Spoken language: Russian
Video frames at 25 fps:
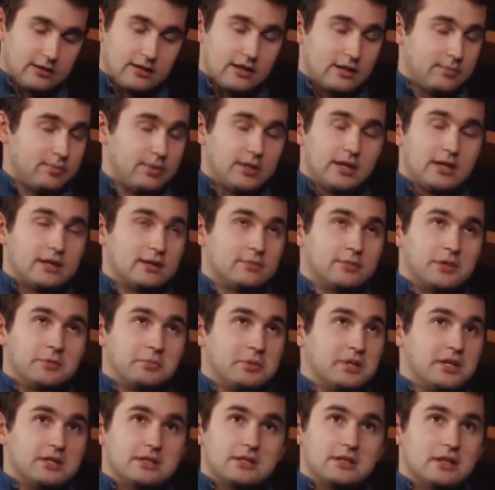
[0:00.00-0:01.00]
зарплаты мне
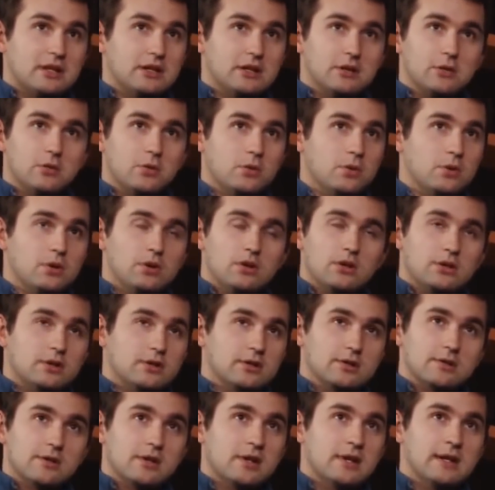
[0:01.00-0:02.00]
платили, о, это
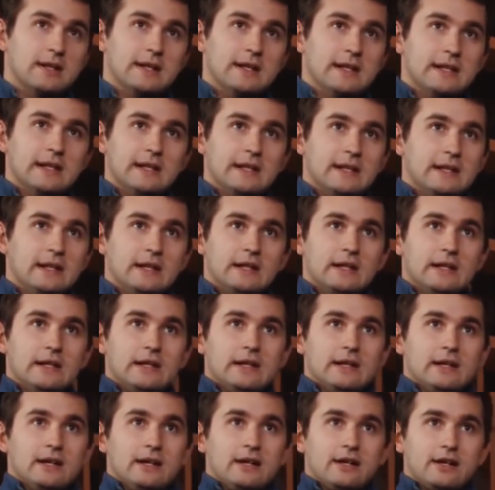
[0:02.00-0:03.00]
же...
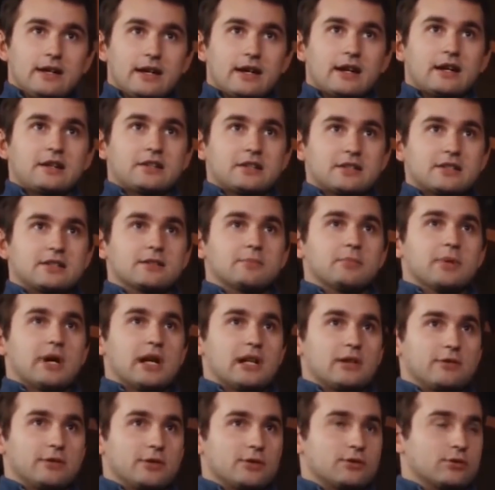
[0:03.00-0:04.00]
Я, конечно,
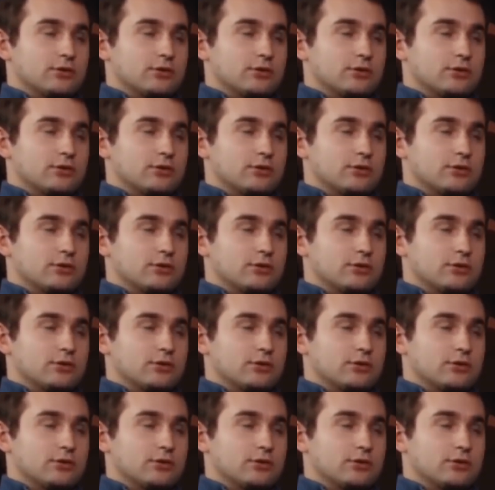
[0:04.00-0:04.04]
баловень